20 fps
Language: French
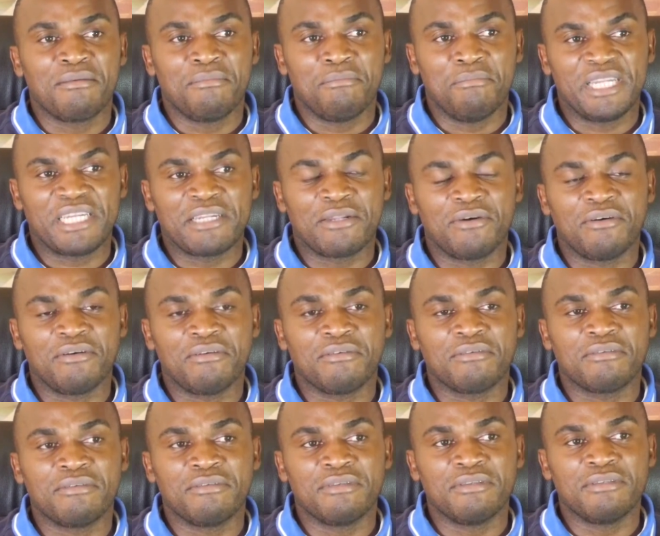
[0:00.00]
Maintenant,
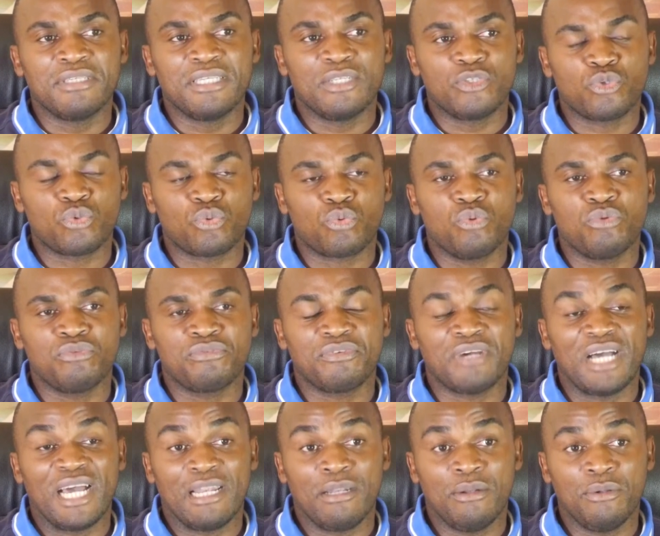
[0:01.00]
il se trouve
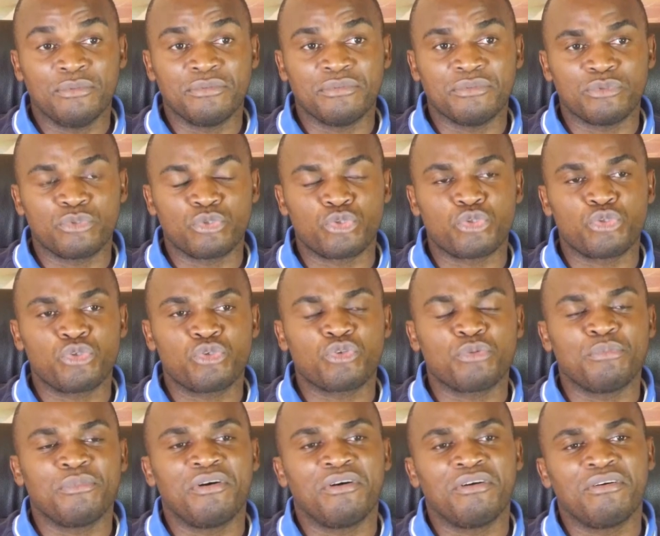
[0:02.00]
à l'aune
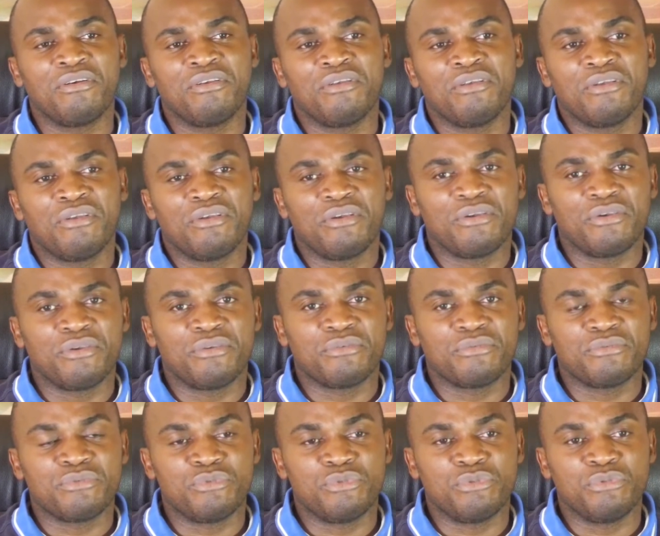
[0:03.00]
justement euh,
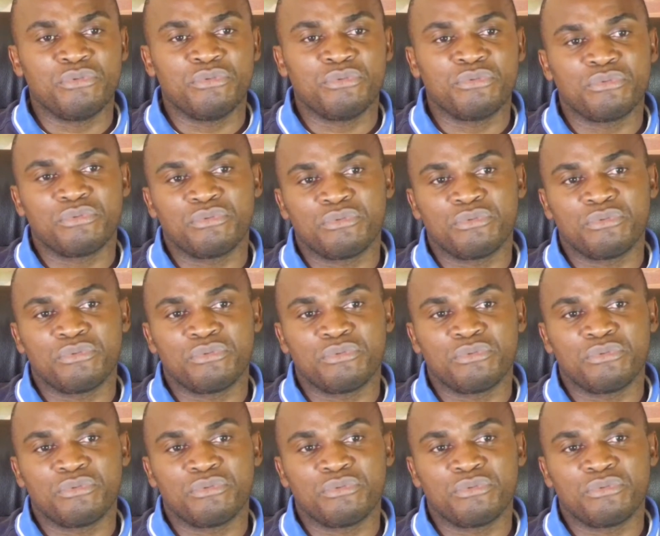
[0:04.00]
du,